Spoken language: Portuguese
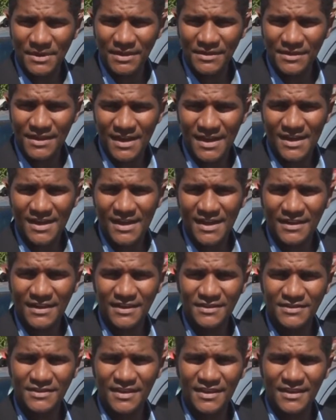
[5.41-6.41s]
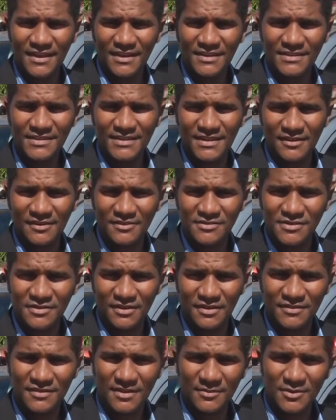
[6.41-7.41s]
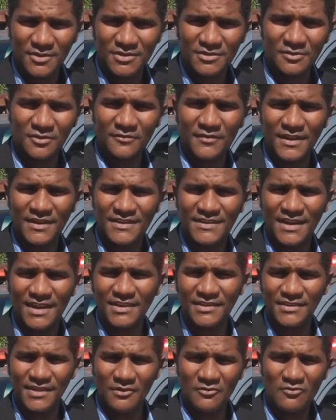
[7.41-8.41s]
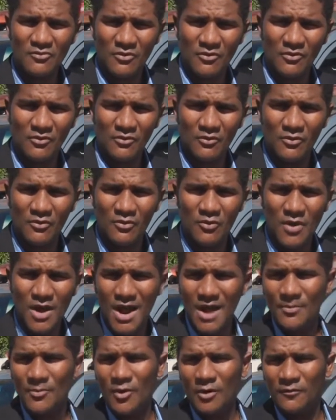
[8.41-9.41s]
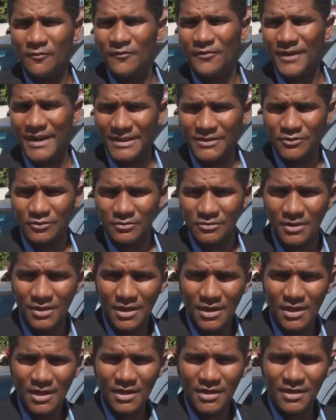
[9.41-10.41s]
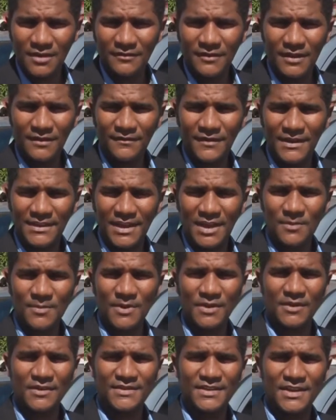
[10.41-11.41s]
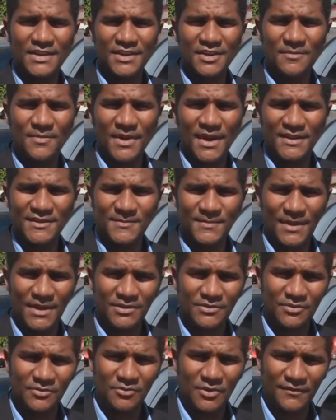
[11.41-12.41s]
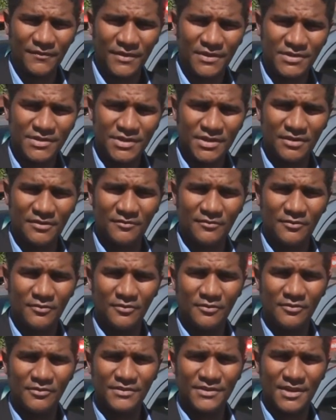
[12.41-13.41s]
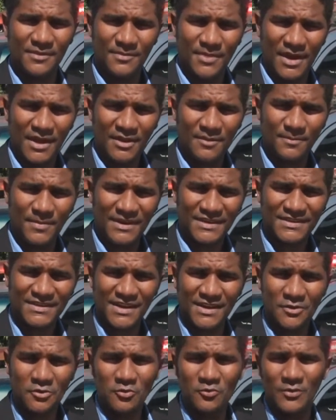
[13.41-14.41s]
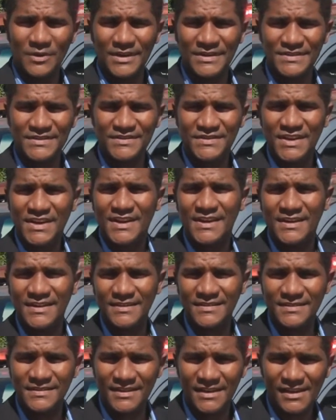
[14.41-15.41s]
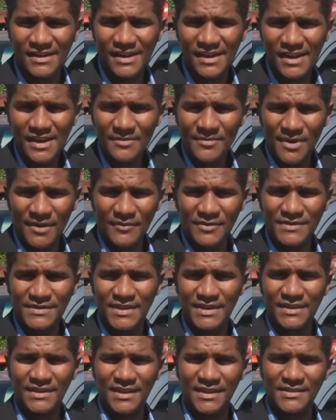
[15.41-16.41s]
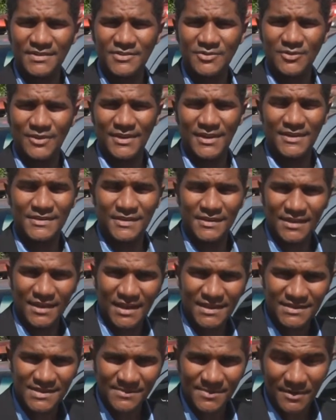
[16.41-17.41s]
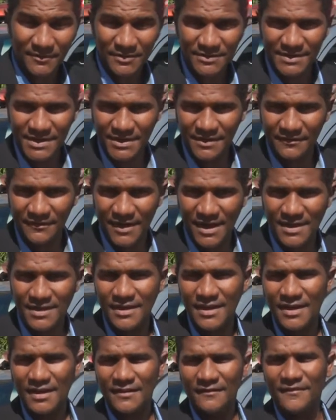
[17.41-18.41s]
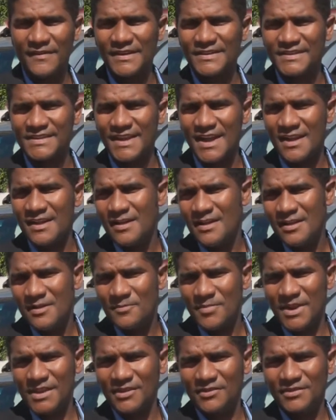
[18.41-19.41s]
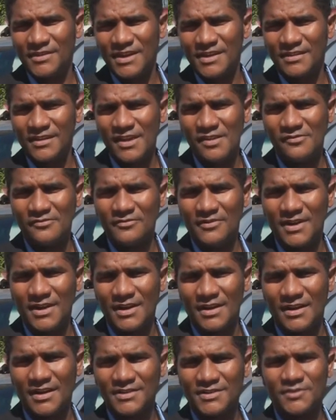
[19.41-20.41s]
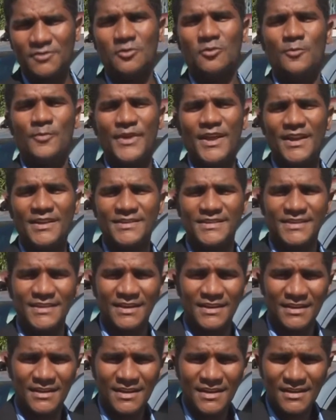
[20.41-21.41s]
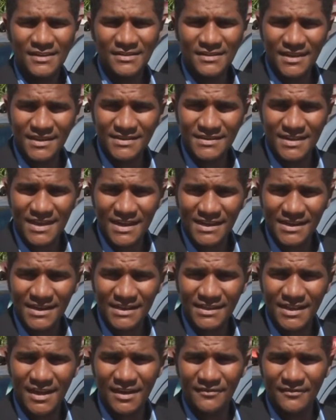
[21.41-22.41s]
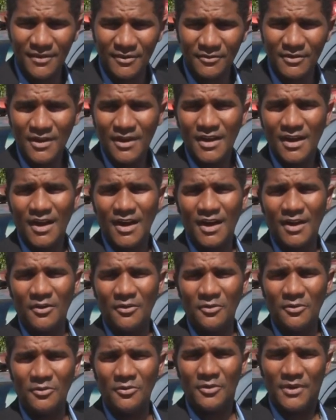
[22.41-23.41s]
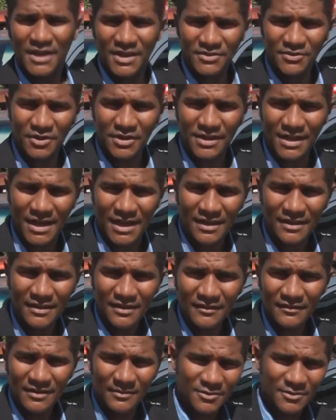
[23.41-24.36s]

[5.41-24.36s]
Militar aqui de Querência, onde nós vamos conversar então com o Cabo Alfredo, que vai falar para a nossa equipe a respeito do efetivo, também passar algumas dicas, né? Para você que tem a sua residência, para você que vai festar, para não ter nenhuma surpresa desagradável ao retornar.